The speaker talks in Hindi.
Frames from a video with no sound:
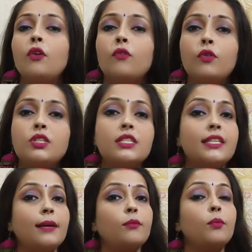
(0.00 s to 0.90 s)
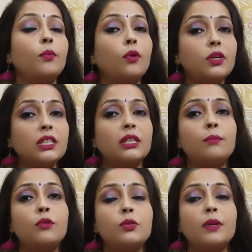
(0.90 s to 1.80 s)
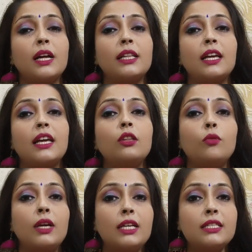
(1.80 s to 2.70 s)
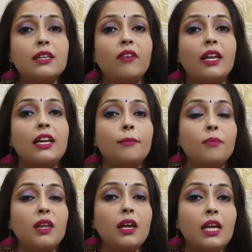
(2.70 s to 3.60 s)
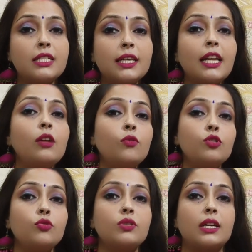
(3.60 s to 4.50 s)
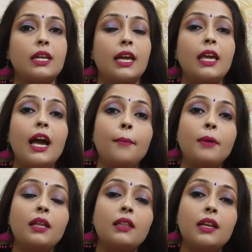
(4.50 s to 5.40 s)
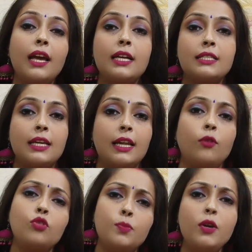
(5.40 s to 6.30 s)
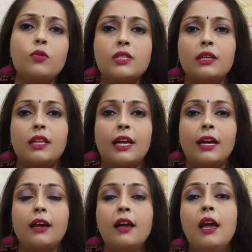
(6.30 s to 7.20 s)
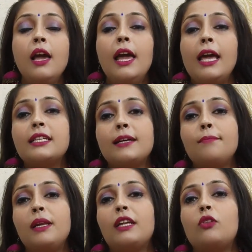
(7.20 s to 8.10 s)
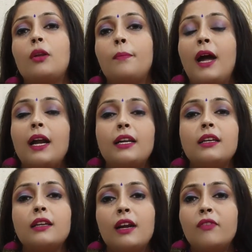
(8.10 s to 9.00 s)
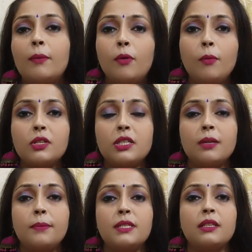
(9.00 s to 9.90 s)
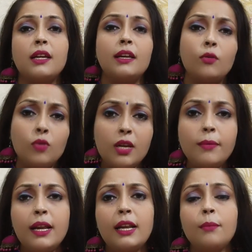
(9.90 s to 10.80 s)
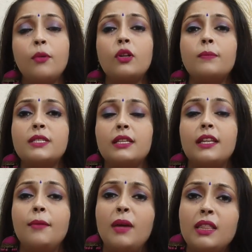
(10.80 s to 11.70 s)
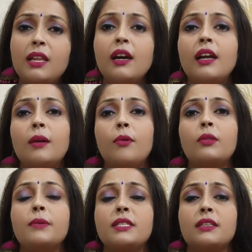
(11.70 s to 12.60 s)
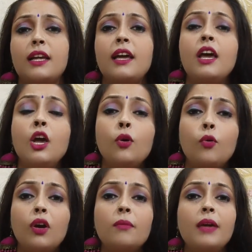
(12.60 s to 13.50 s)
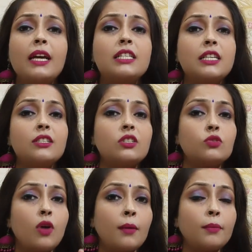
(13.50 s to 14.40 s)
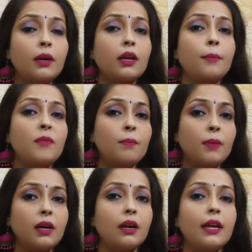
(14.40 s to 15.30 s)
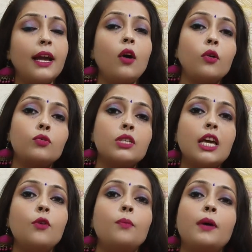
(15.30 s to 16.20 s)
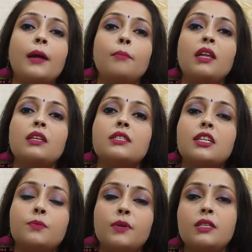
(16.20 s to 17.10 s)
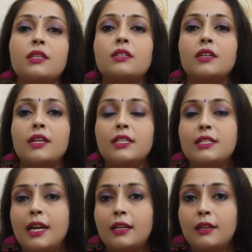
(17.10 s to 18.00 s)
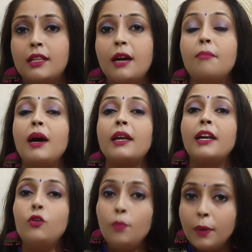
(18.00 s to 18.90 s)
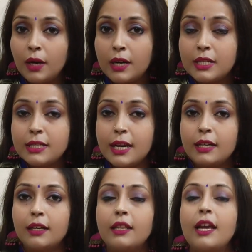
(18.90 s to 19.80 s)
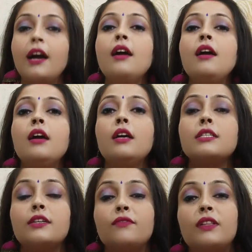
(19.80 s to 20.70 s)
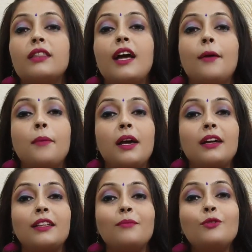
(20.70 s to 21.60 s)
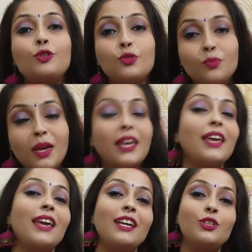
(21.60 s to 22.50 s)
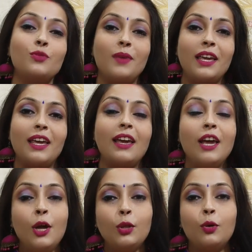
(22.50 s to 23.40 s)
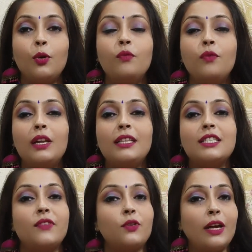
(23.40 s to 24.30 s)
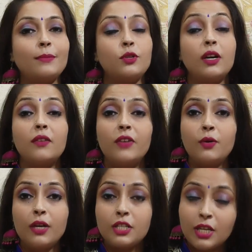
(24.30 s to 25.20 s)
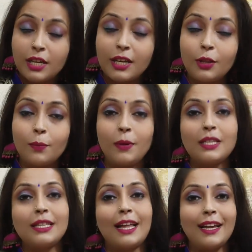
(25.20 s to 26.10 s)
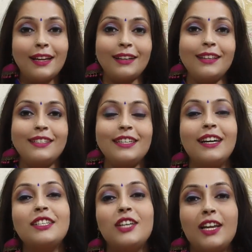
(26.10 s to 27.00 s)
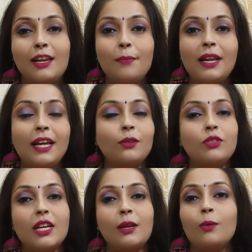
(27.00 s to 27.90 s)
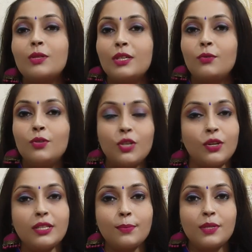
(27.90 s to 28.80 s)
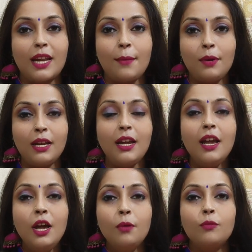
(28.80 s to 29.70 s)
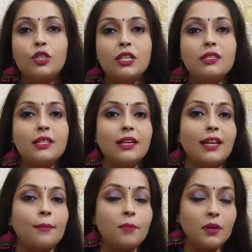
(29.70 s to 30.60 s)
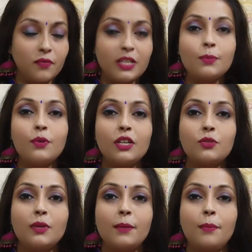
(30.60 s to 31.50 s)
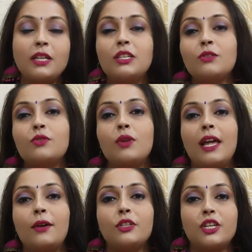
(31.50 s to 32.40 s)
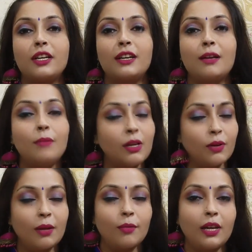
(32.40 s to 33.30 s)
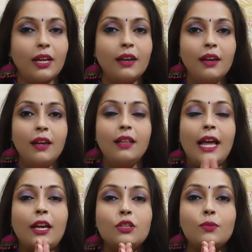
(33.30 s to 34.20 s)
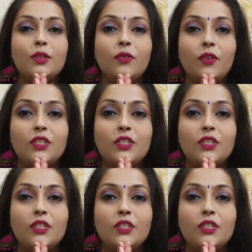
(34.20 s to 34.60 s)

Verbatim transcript: वो चीज़ें आपको बहुत ज़्यादा बोझ बना देगी तो इस दिवाली अपने स्किल को चूज़ करिए कि आपके अंदर क्या स्किल है कुछ भी हो सकती है एग्जाम्पल के तौर पर आर्ट एंड क्राफ्ट आपको बहुत ज़्यादा पसंद है रंगोली बनाना बहुत पसंद है मेहंदी लगाना बहुत पसंद है कोई भी एक चीज़ जिसको आप अगर आपने पकड़ लिया और उसके ऊपर आपने रिसर्च पर रिसर्च करना स्टार्ट कर दिया मार्केट को पकड़ना स्टार्ट कर दिया सफलता आपके कदम चुमेगी ही चुमेगी तो होपफुली दिस वीडियो हेल्प्स यू अगर वीडियो अच्छी लगी तो प्लीज़ लाइक कर दीजिएगा चैनल पर नए हैं तो चैनल को ज़रूर शेयर और सब्सक्राइब करें मुझे इंस्टाग्राम पे और फेसबुक का जो मेरा पेज है उसको लाइक और शेयर करना बिल्कुल ना भूलें थैंक यू सो मच फॉर